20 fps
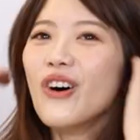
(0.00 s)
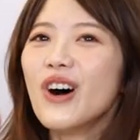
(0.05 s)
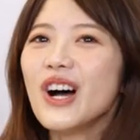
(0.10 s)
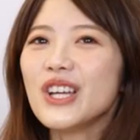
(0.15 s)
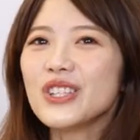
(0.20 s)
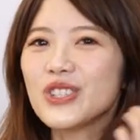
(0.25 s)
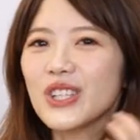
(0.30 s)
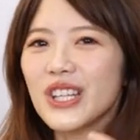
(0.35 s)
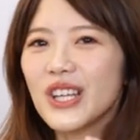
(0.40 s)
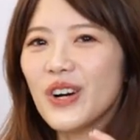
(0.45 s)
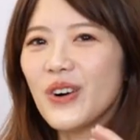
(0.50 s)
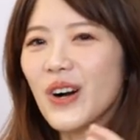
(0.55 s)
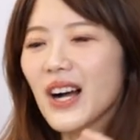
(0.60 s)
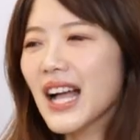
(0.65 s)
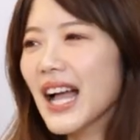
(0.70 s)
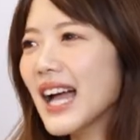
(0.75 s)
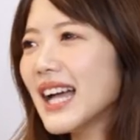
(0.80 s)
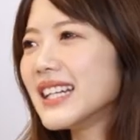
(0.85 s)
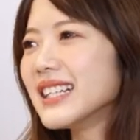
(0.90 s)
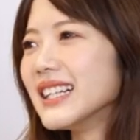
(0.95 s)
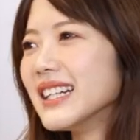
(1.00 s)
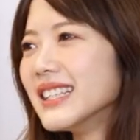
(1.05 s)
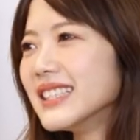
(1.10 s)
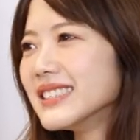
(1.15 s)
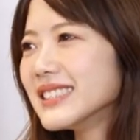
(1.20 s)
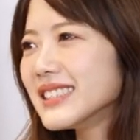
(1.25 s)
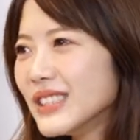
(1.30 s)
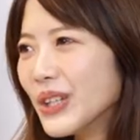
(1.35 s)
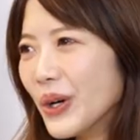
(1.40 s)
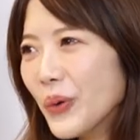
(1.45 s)
我会觉得我看
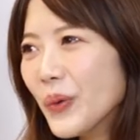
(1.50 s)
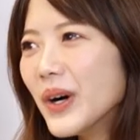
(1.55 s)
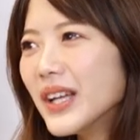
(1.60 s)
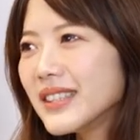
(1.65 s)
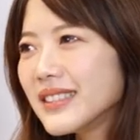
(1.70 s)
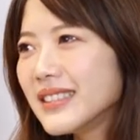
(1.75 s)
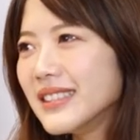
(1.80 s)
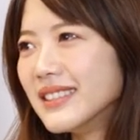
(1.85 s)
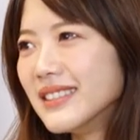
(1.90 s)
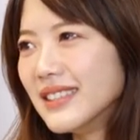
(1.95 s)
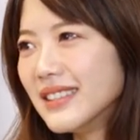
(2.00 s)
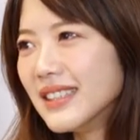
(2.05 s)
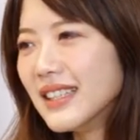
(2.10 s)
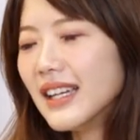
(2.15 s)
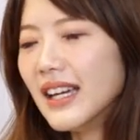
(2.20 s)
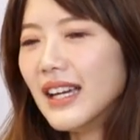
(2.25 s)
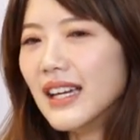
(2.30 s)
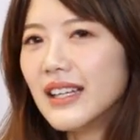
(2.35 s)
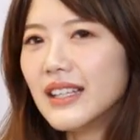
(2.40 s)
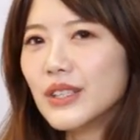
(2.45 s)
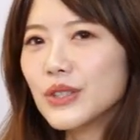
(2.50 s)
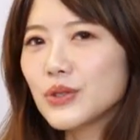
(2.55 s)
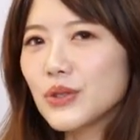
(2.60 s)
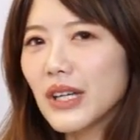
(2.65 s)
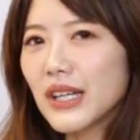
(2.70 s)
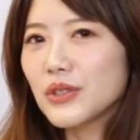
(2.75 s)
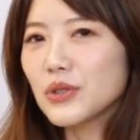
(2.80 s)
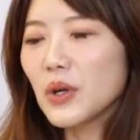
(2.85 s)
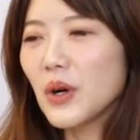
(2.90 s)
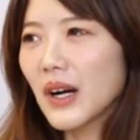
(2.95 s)
人有问题。
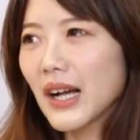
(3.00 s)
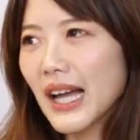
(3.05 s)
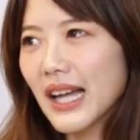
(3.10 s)
虽然说我